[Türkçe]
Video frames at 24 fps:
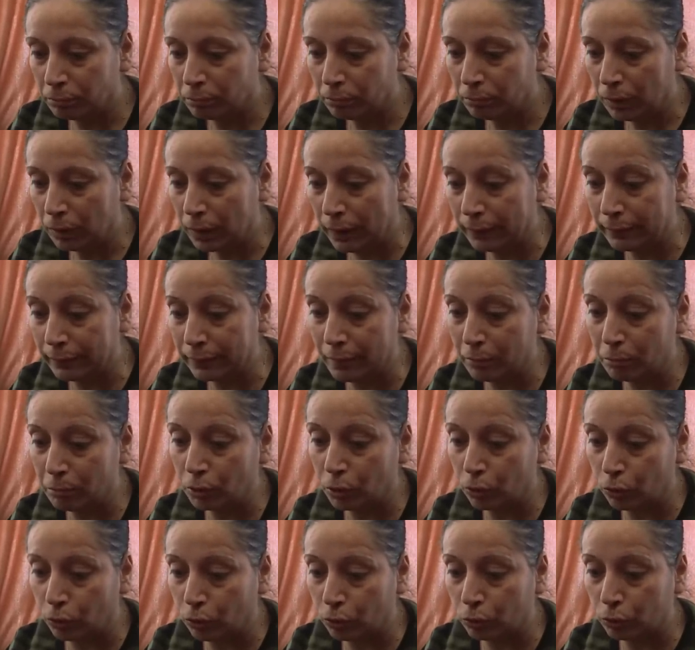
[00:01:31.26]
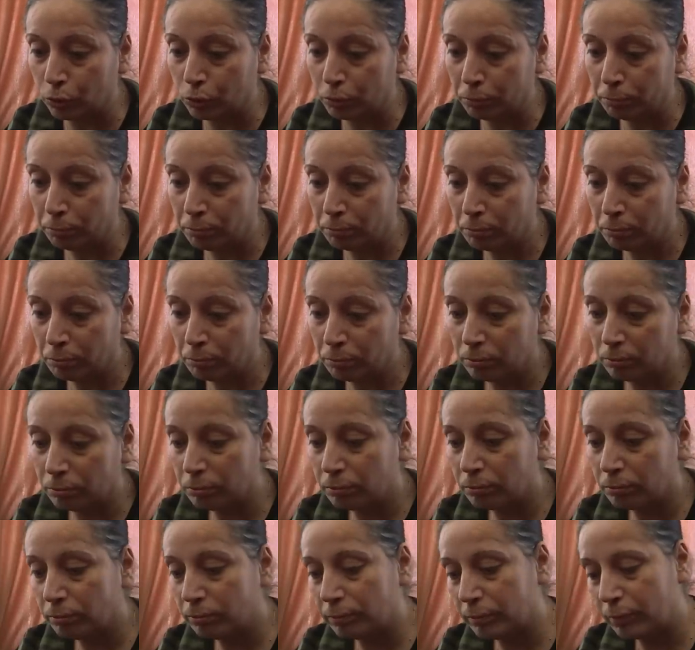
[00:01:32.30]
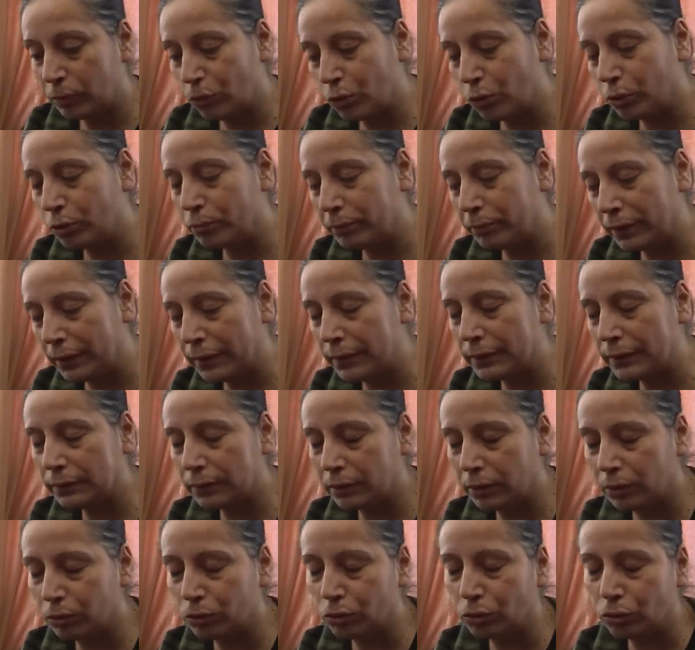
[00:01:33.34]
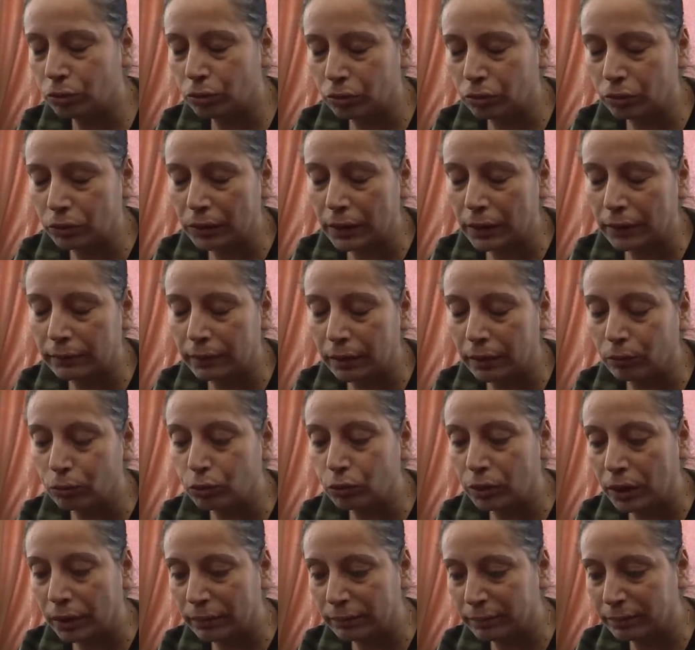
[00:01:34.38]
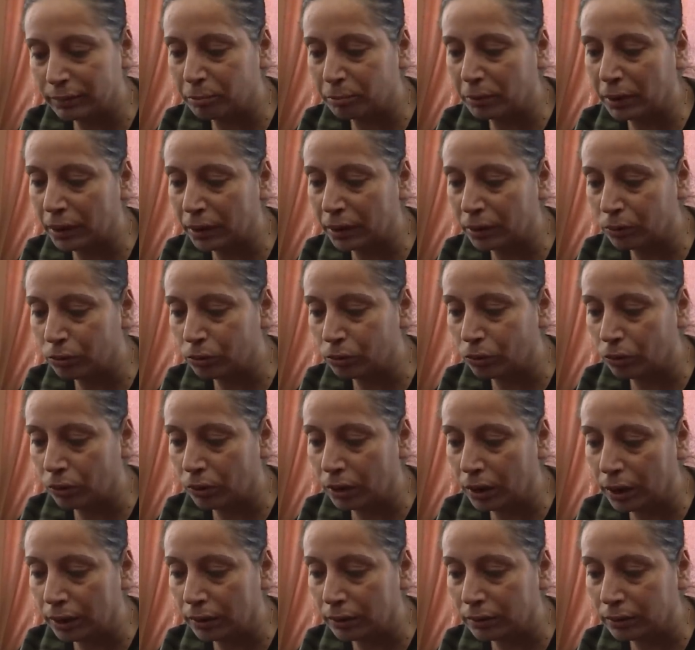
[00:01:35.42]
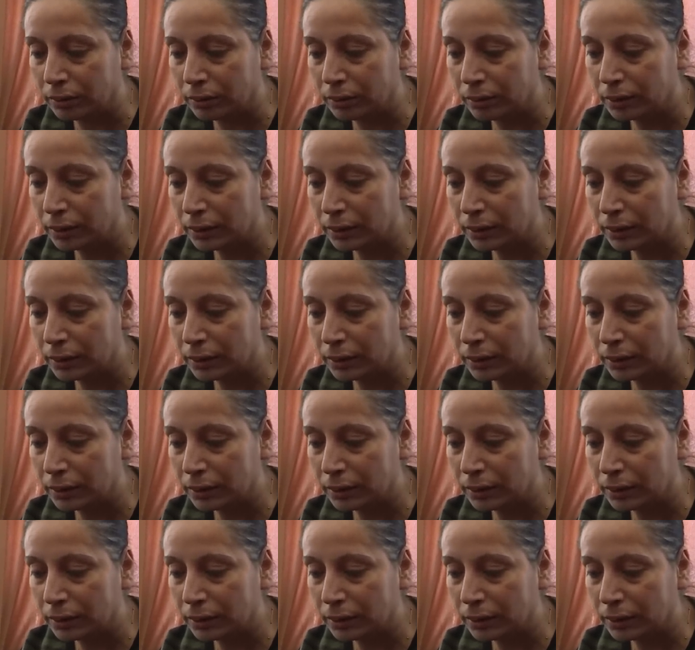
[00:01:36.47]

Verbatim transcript: Annemle oğlum Oğlum dedesine düşkün zaten uyandırmaya gidiyorlardı.